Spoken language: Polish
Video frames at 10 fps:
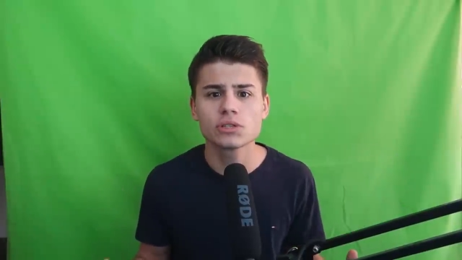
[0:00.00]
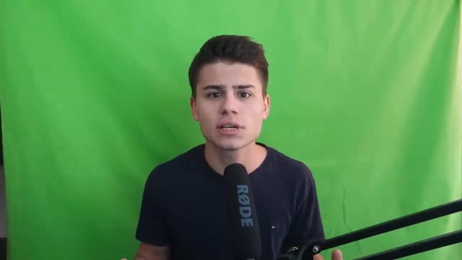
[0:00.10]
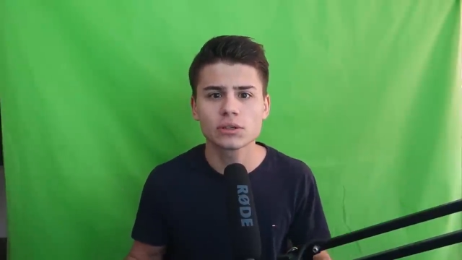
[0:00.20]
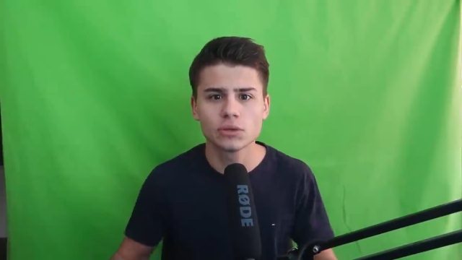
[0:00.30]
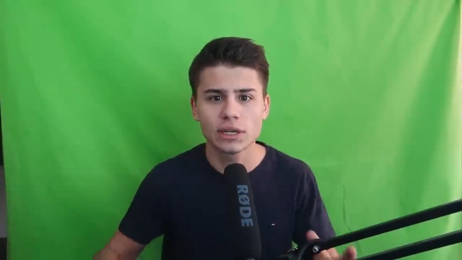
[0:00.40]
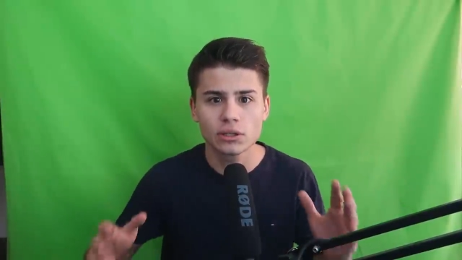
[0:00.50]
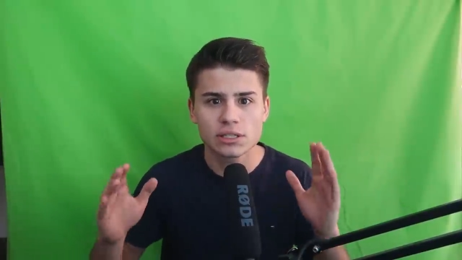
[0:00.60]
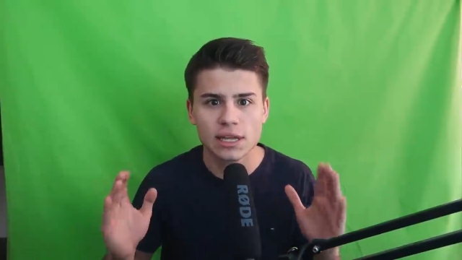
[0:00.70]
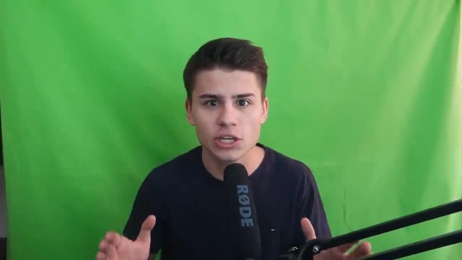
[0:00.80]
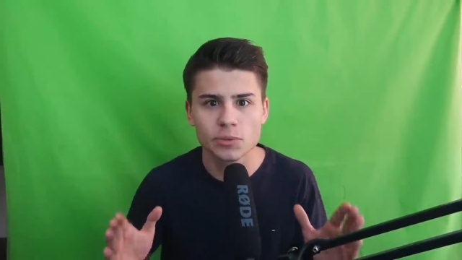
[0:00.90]
newsa, które
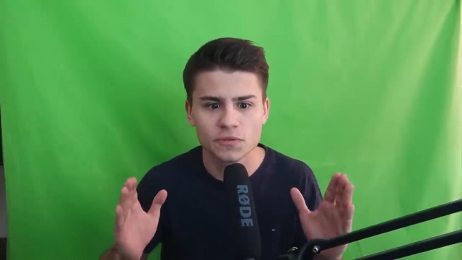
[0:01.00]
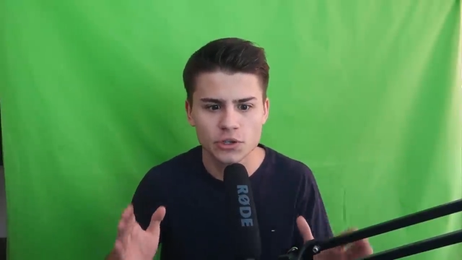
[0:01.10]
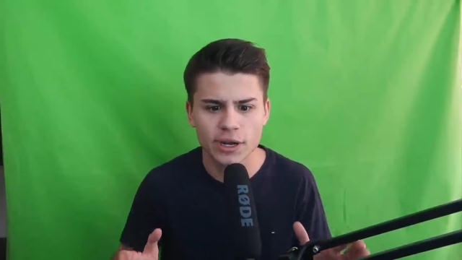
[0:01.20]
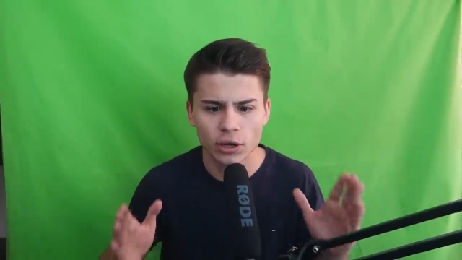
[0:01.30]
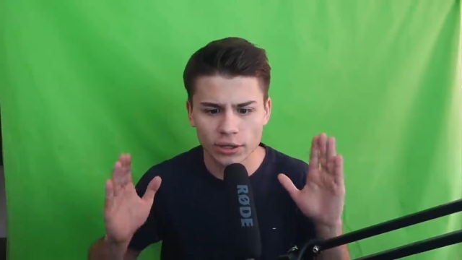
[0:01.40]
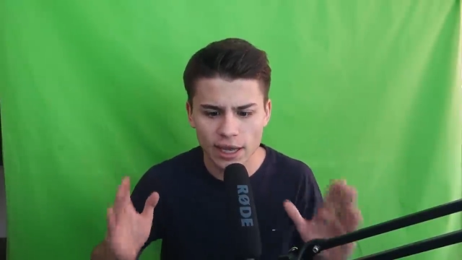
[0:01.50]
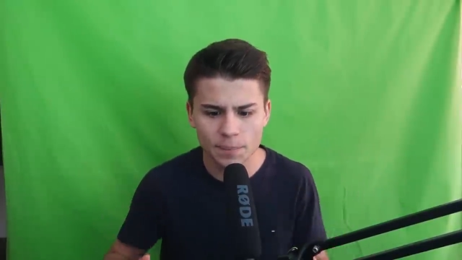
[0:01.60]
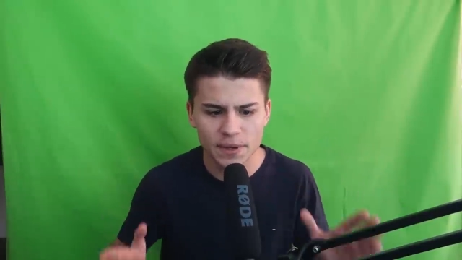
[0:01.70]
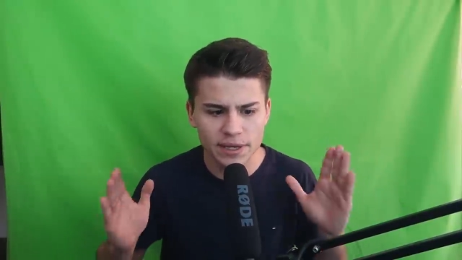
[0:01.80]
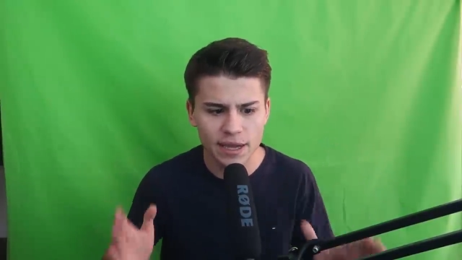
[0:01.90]
dostaliśmy wczoraj od
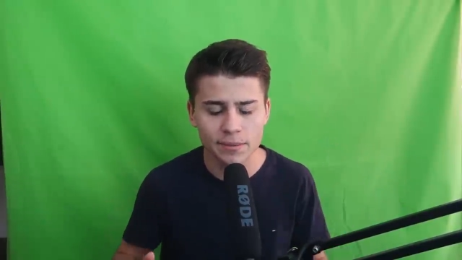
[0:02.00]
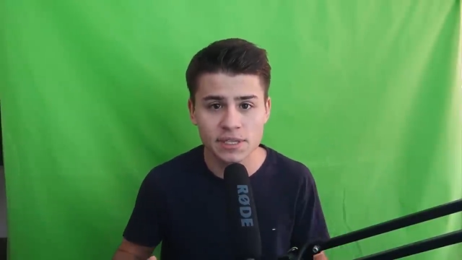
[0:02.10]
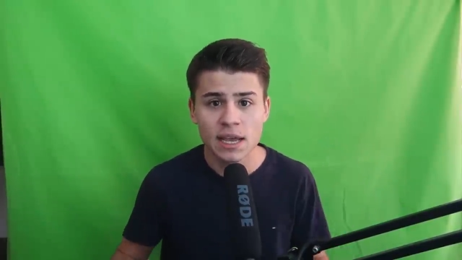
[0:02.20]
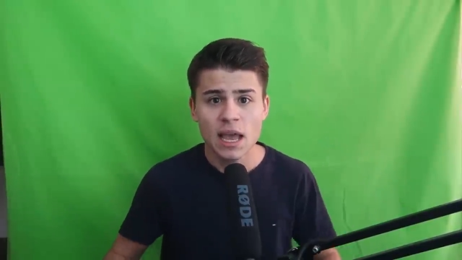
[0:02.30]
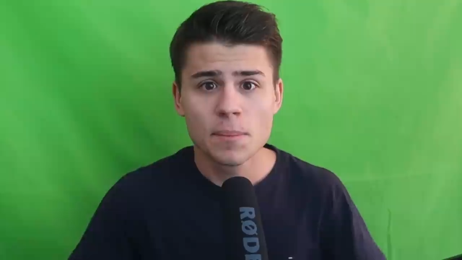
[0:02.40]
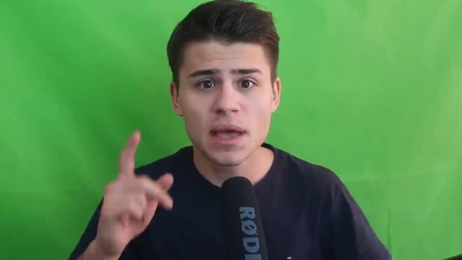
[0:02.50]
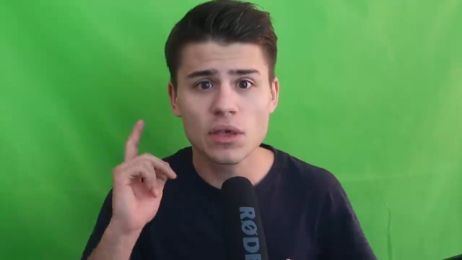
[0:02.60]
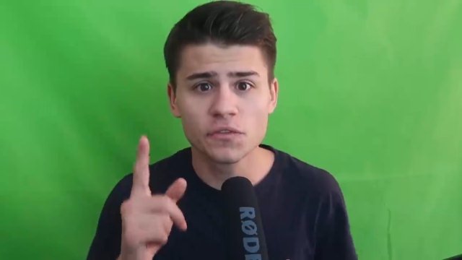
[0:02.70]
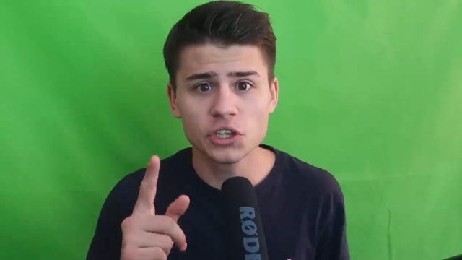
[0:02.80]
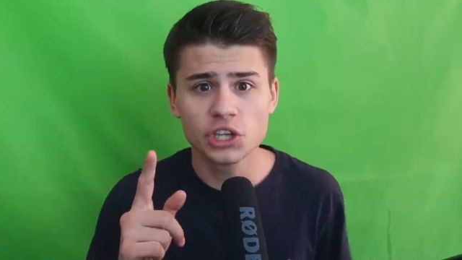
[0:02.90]
Epic Games.
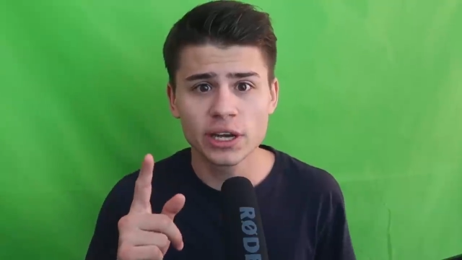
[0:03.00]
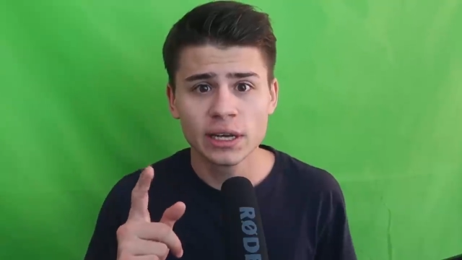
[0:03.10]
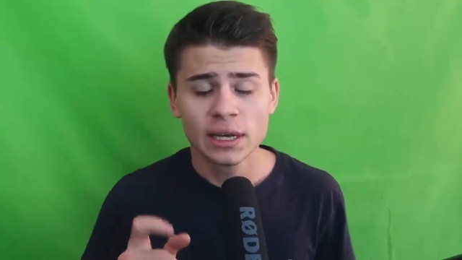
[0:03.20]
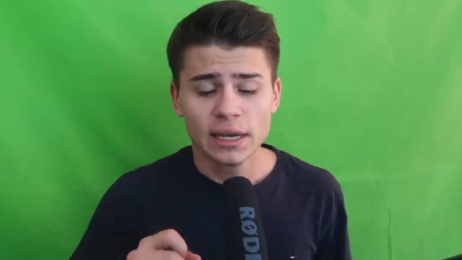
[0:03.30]
Mianowicie